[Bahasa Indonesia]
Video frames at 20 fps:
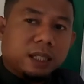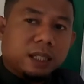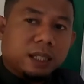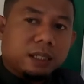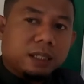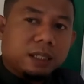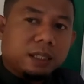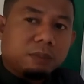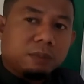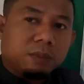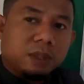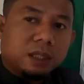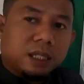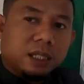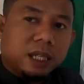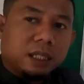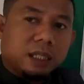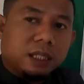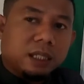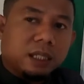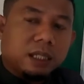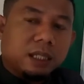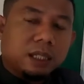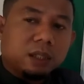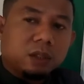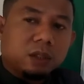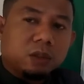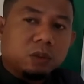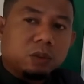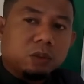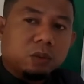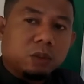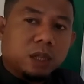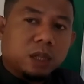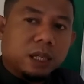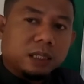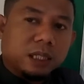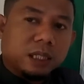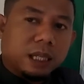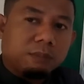nanti bisa ada
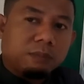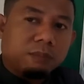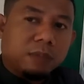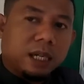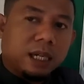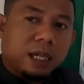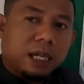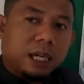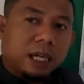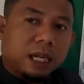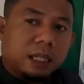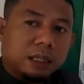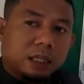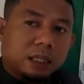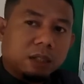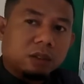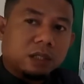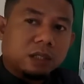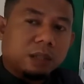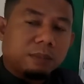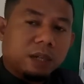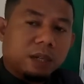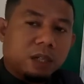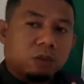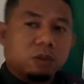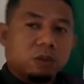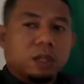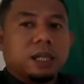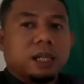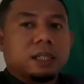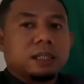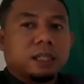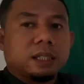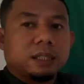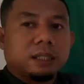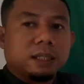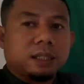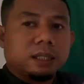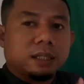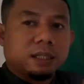kurang tambah atau tambah kurang
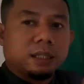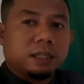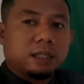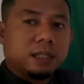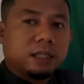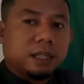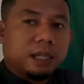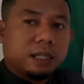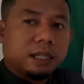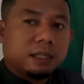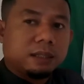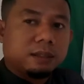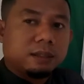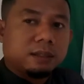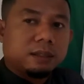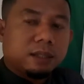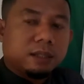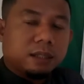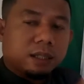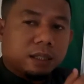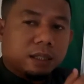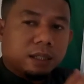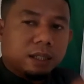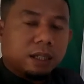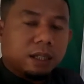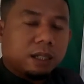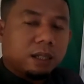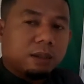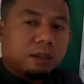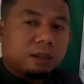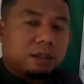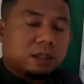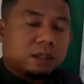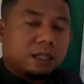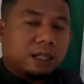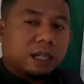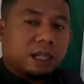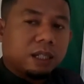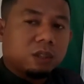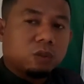nanti kita lihat Eh,
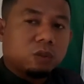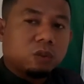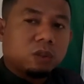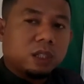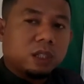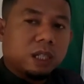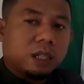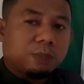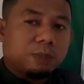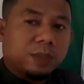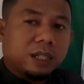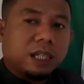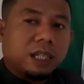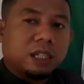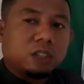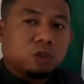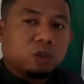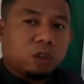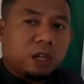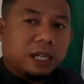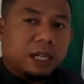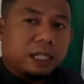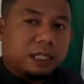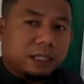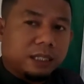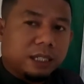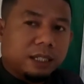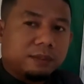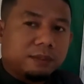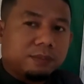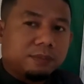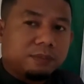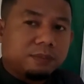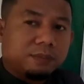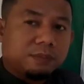tergantung daripada soalnya.